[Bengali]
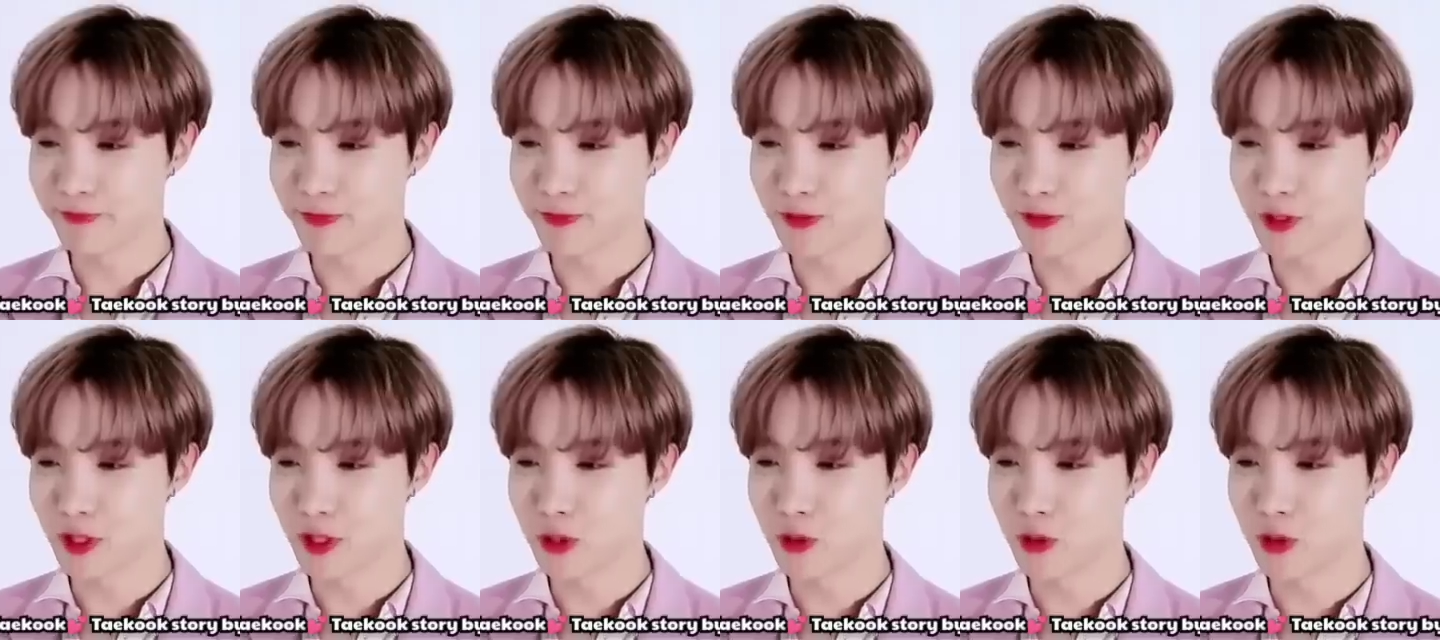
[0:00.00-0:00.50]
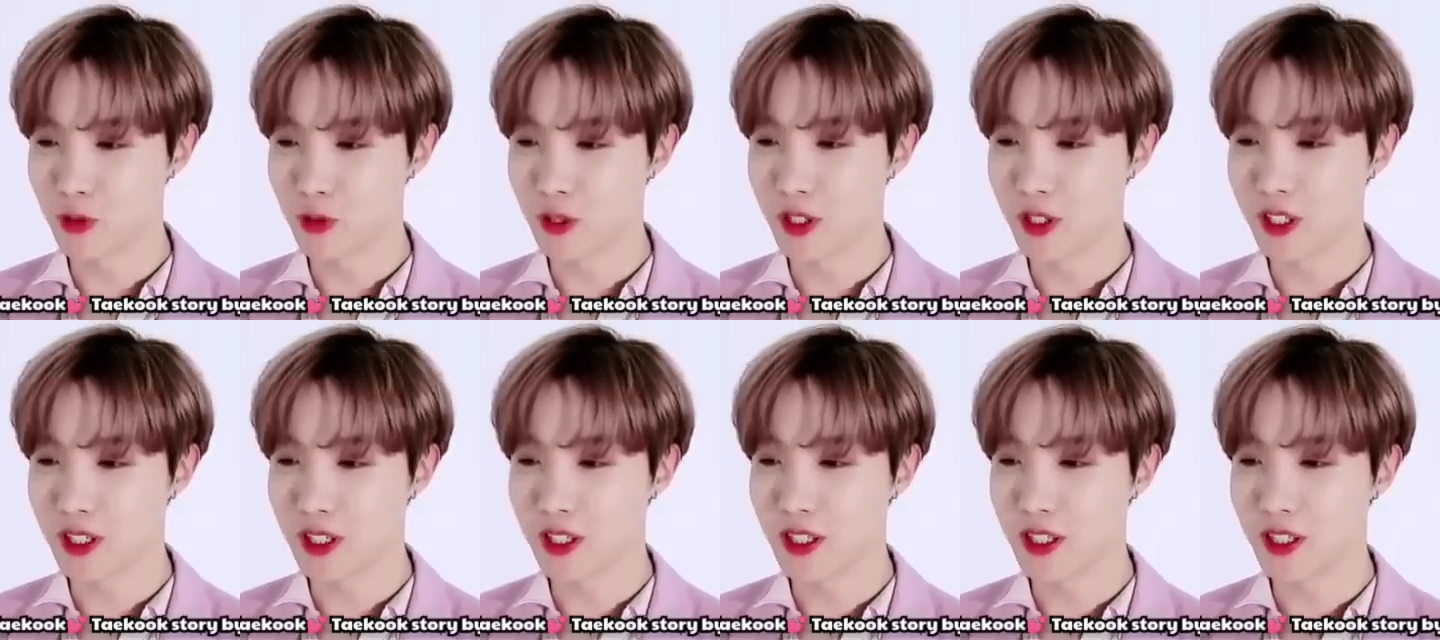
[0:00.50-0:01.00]
আমি তখন
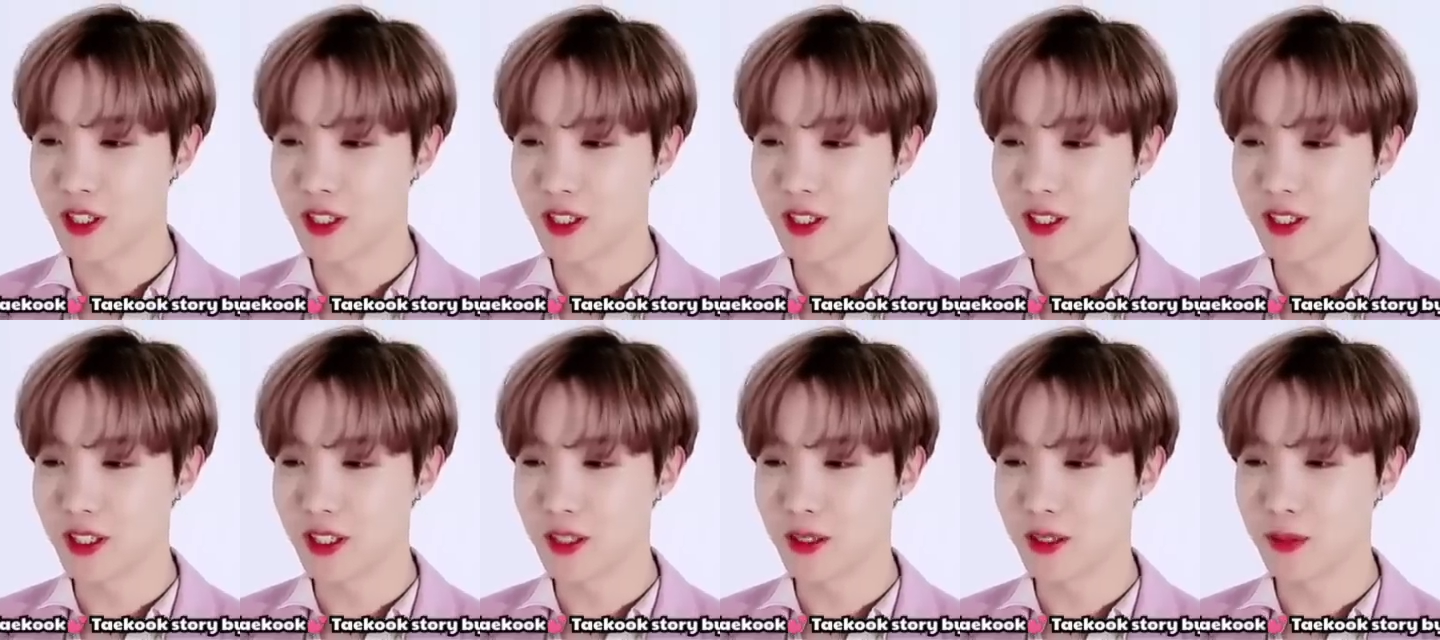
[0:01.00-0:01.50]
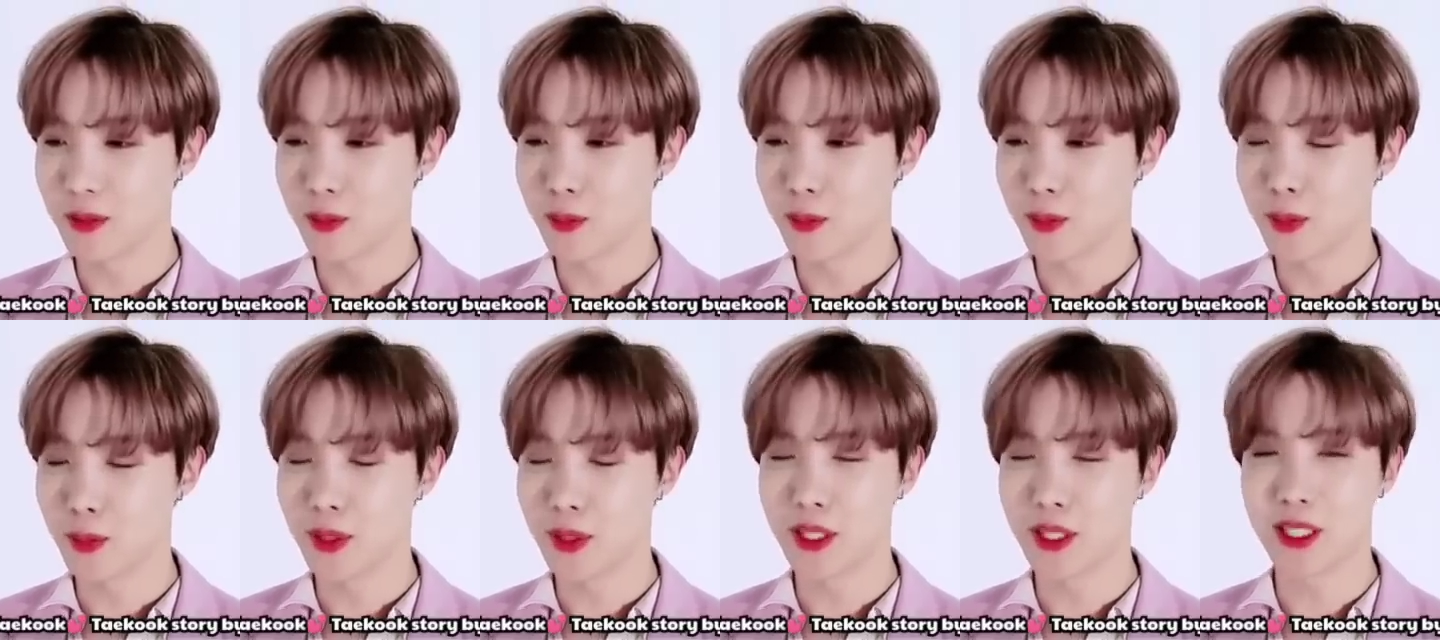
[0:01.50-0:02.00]
মানা করে দিয়েছিলাম
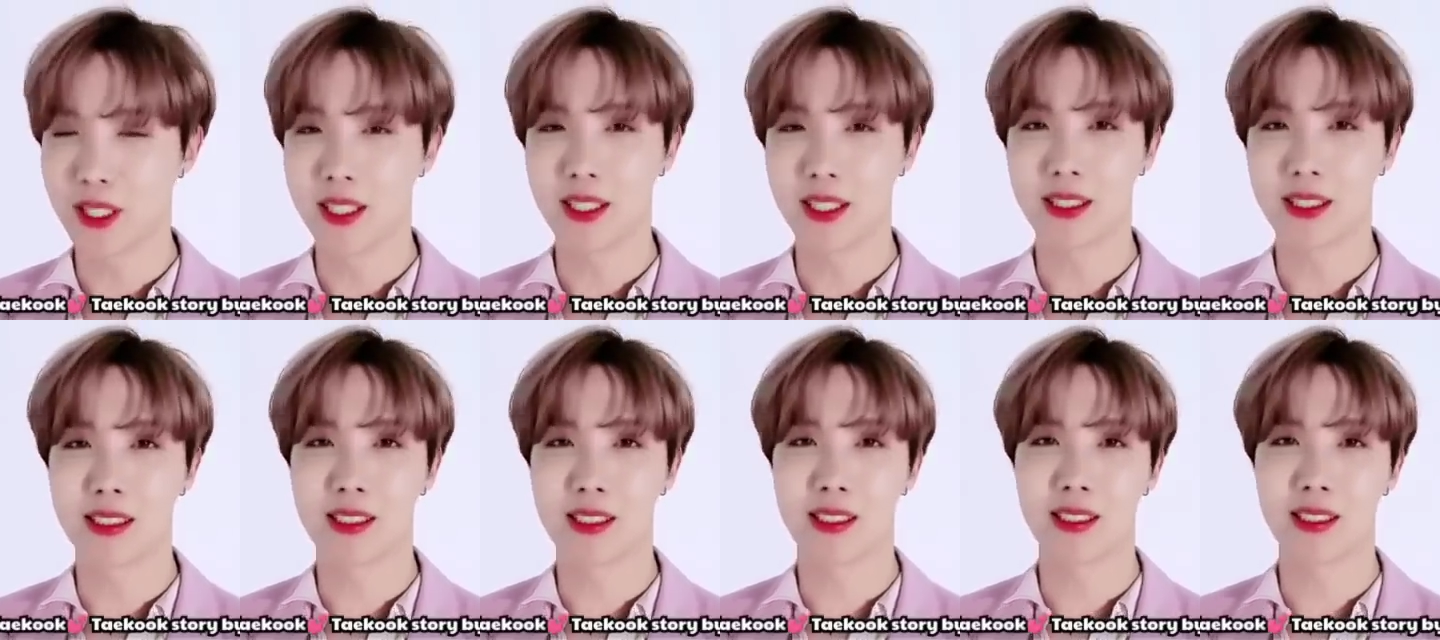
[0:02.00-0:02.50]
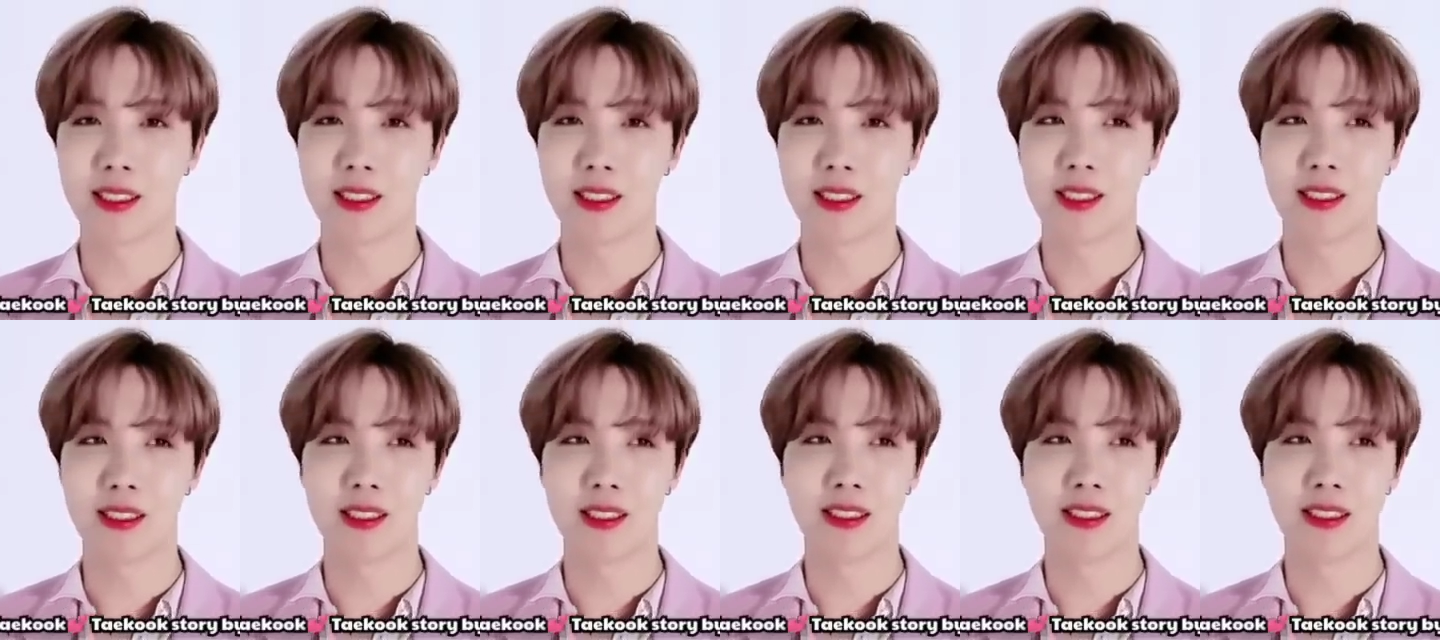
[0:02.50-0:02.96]
কারণ এসব আমার তখন